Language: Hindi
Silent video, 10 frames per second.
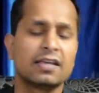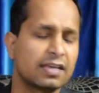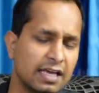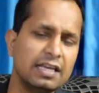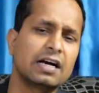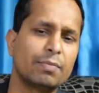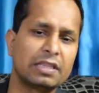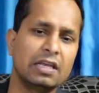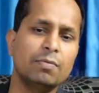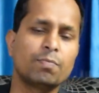कहने का
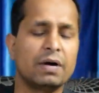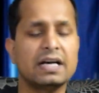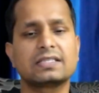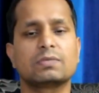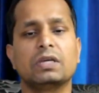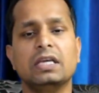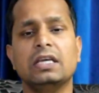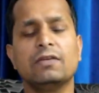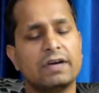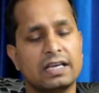मतलब पास्ट में
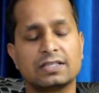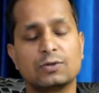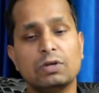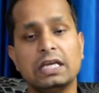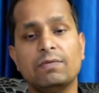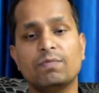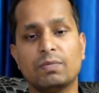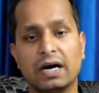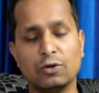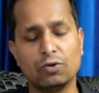इन वायरसों ने
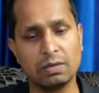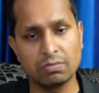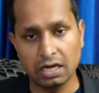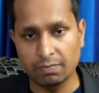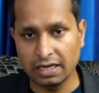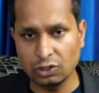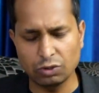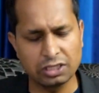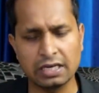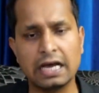बीमारियों ने महामारियों ने
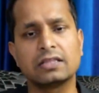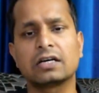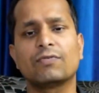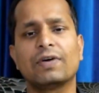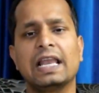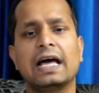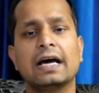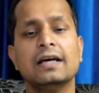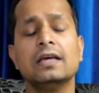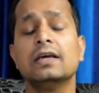इतना आतंक फैलाया
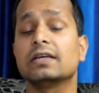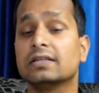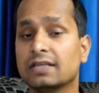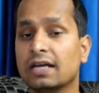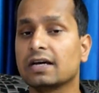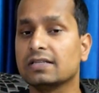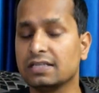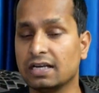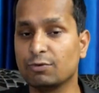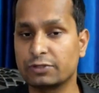कि इंसान का
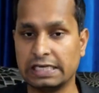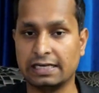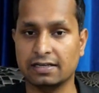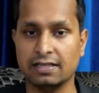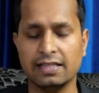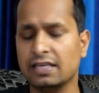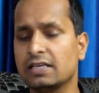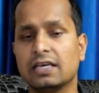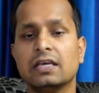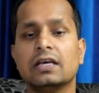जीना मुश्किल कर दिया
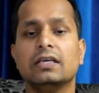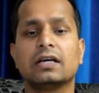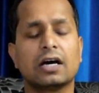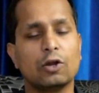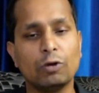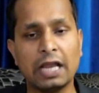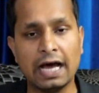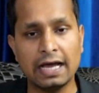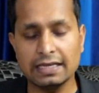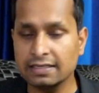देखिए ये कोरोना
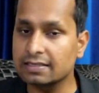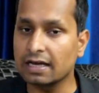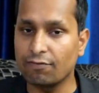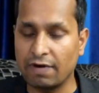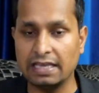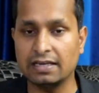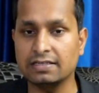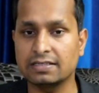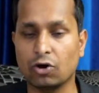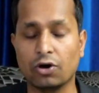इज अ
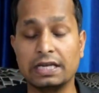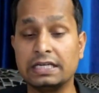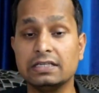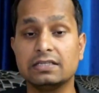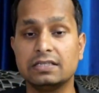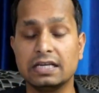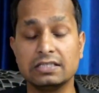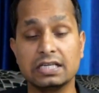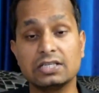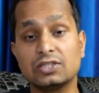वायरस और इट इज
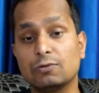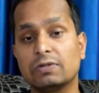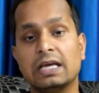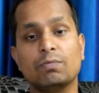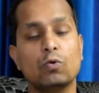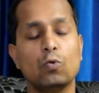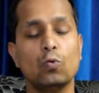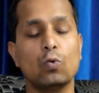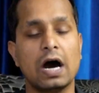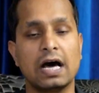डेंजरस टू देम हु
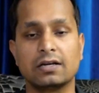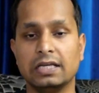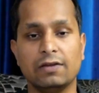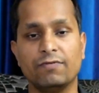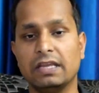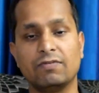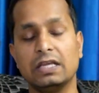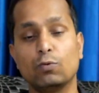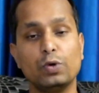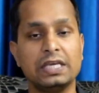आर रियली वेरी वेरी
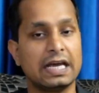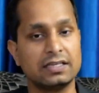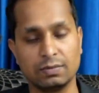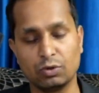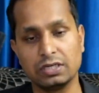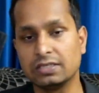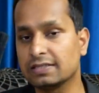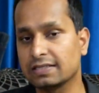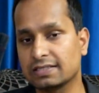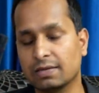वीक एट इम्यूनिटी
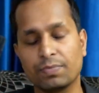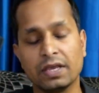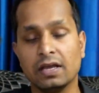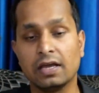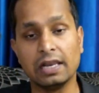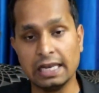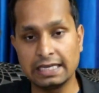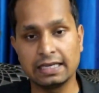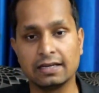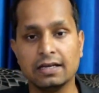सिस्टम
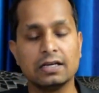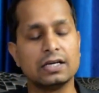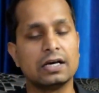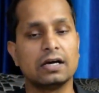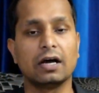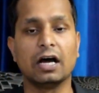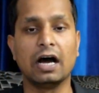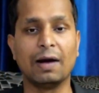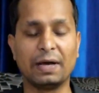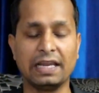लेकिन आ,
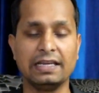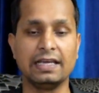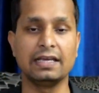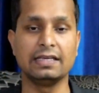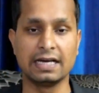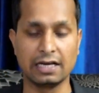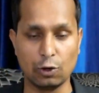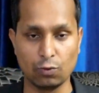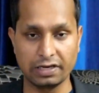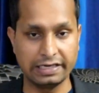हमारे लिए यंग
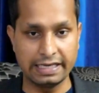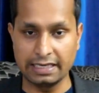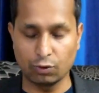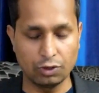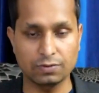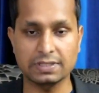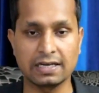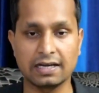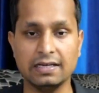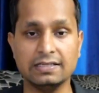लोगों के लिए ये कोई नुकसान
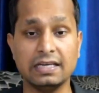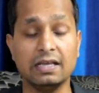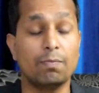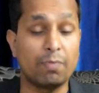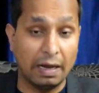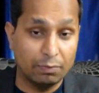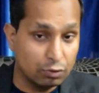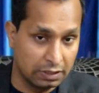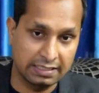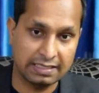का रीजन नहीं है
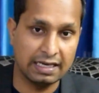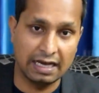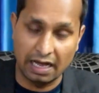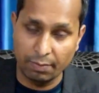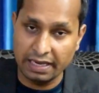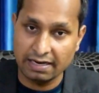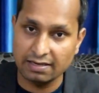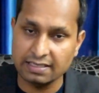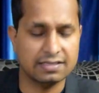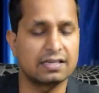बावजूद इसके हमें
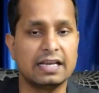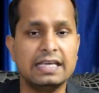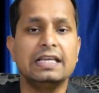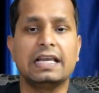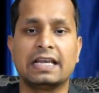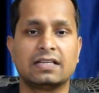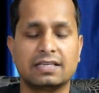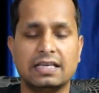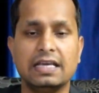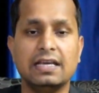रिस्क नहीं लेना
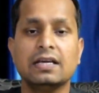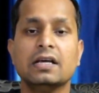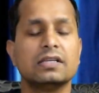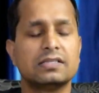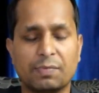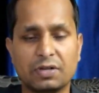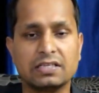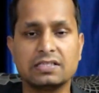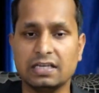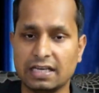चाहिए
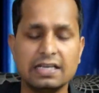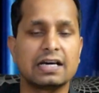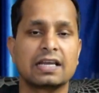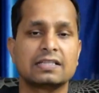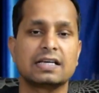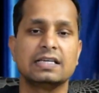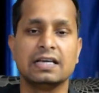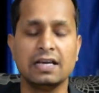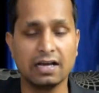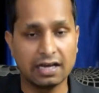जबरदस्ती नहीं करना चाहिए
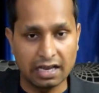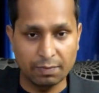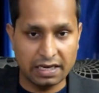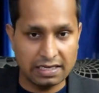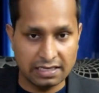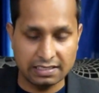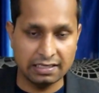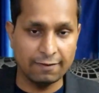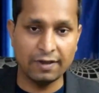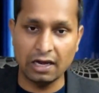घर में रहिए
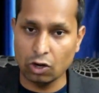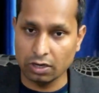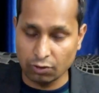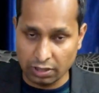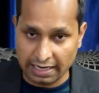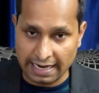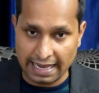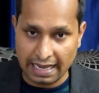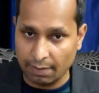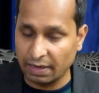सेफ है लॉकडाउन अगर
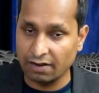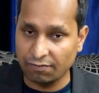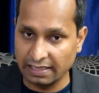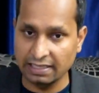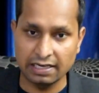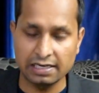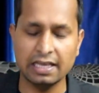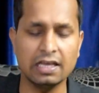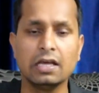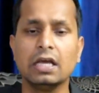है हमारे फायदे के लिए
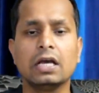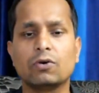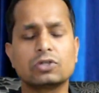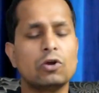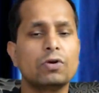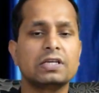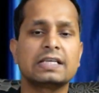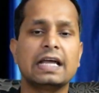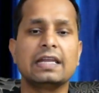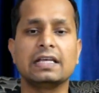है कुछ लोग
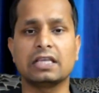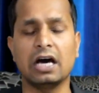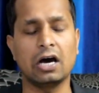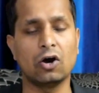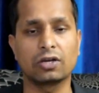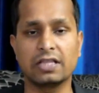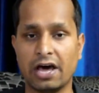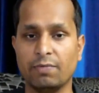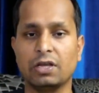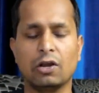किसान नेता और
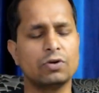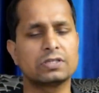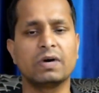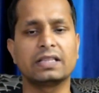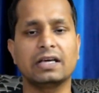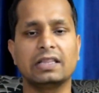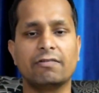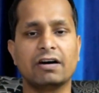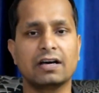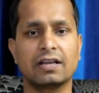धार्मिक लोग इस बात का
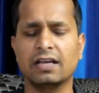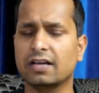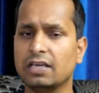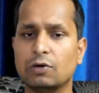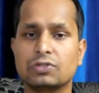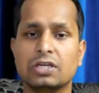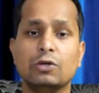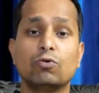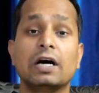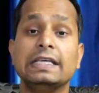दावा कर रहे हैं कहीं कुछ नहीं
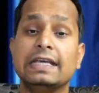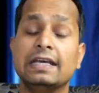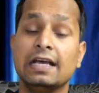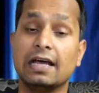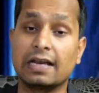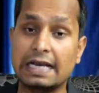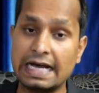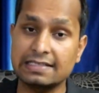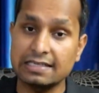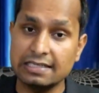होगा ये
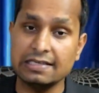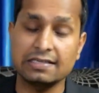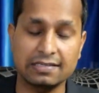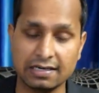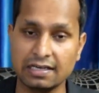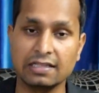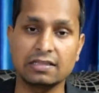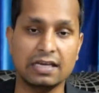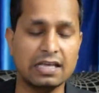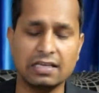राजनीति राजनीतिक
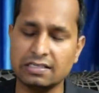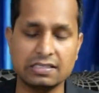षड्यंत्र है किसी